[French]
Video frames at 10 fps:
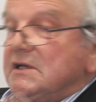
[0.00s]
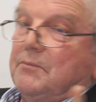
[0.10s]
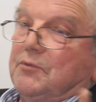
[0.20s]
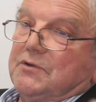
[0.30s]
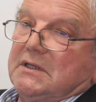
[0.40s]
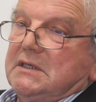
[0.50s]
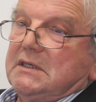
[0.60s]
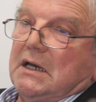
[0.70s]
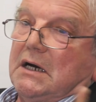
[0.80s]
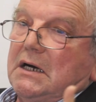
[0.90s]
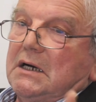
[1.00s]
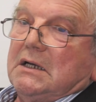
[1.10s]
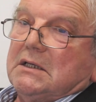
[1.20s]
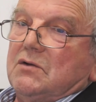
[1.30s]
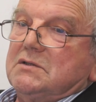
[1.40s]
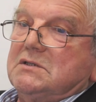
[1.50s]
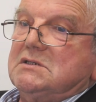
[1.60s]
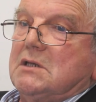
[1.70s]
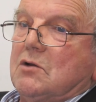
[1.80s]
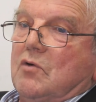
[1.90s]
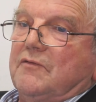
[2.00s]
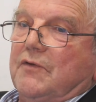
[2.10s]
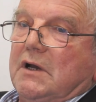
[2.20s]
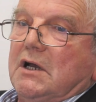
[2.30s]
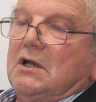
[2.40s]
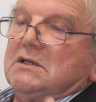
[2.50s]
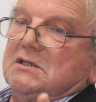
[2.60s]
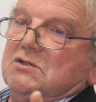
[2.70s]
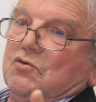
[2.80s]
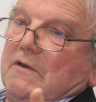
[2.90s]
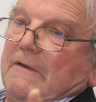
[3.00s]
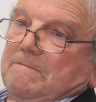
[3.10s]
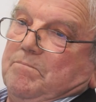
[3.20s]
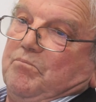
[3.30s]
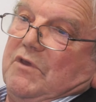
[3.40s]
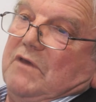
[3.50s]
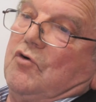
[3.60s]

là peut-être qu'il y, y, a un distinguo à faire. C'est ceux qui vont